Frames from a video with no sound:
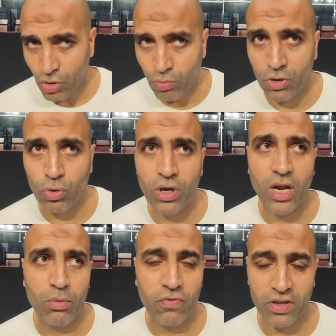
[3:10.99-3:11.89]
هم دول
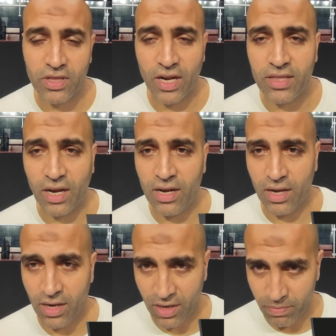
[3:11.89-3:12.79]
اللي في الثلاثه
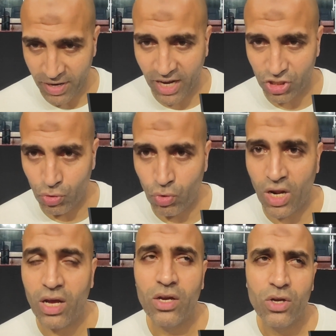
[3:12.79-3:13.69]
المراكز الاولى